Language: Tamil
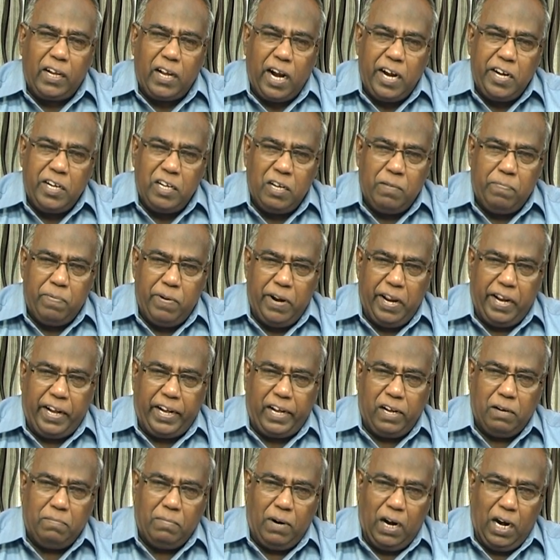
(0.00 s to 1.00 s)

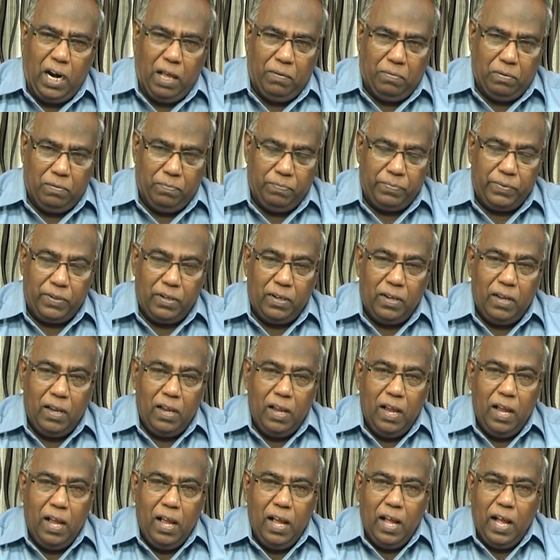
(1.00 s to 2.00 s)
கண்டுபிடிக்கும் அளவும்
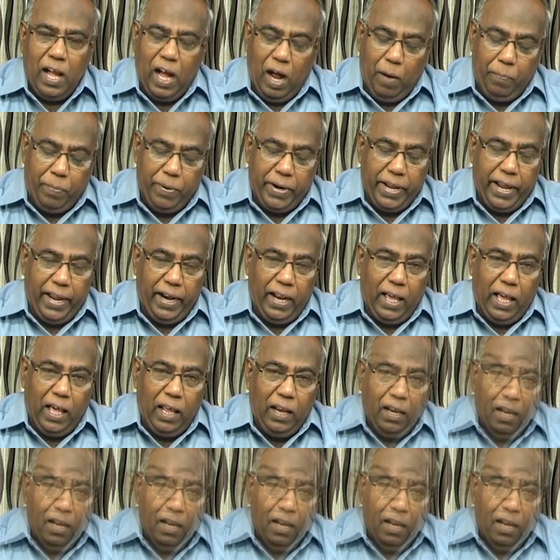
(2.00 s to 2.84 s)
அப்படியானால்